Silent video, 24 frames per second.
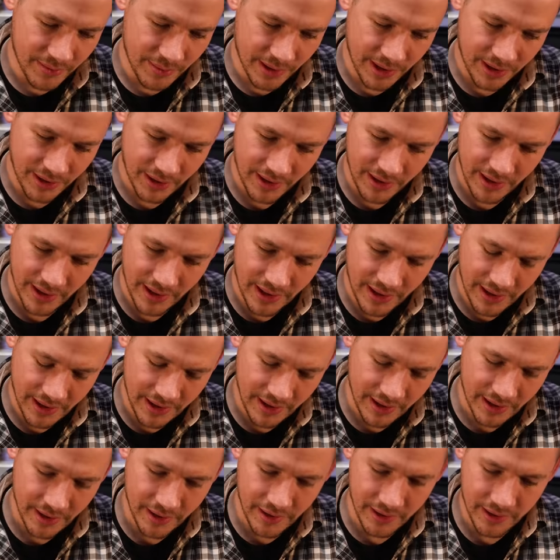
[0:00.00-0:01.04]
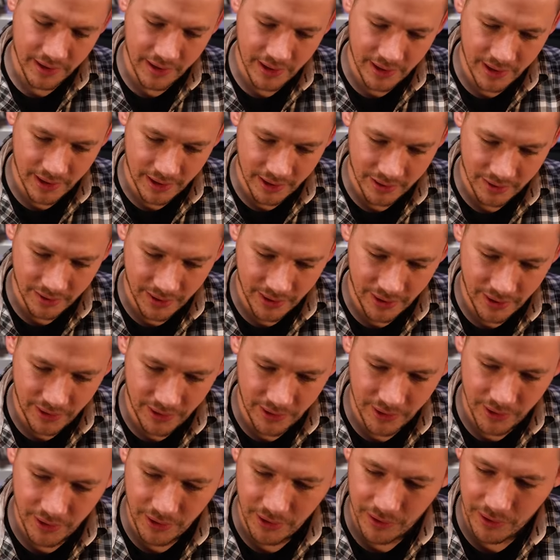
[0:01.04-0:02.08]
Material hier, keine Ahnung, was es
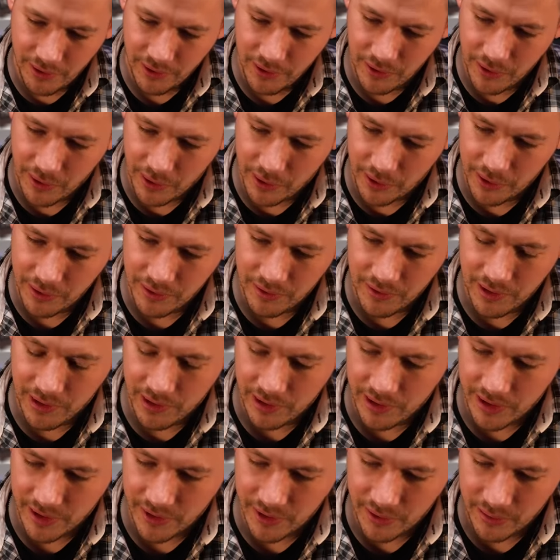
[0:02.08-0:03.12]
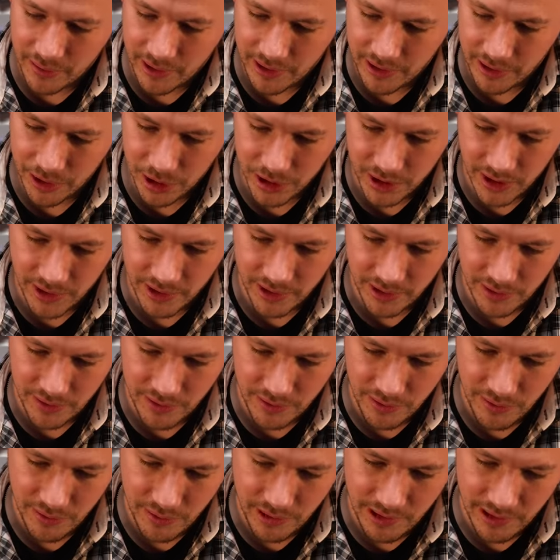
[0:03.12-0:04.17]
ist, sieht so aus wie eine ganz normale standard
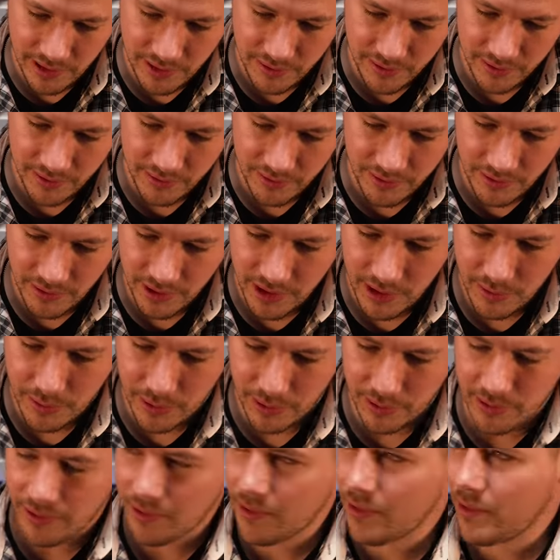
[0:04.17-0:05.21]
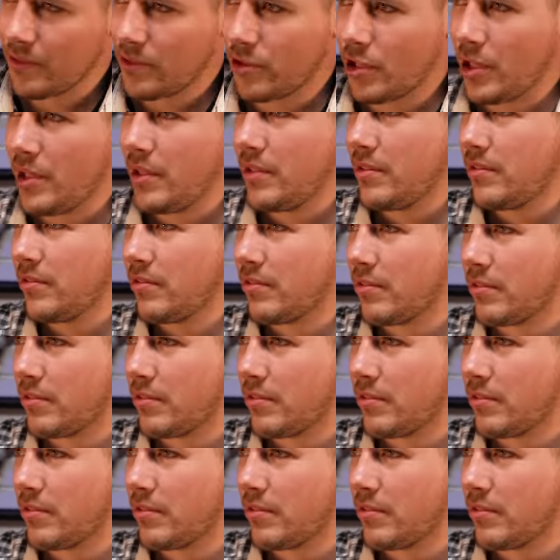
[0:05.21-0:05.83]
zymer gearbox shells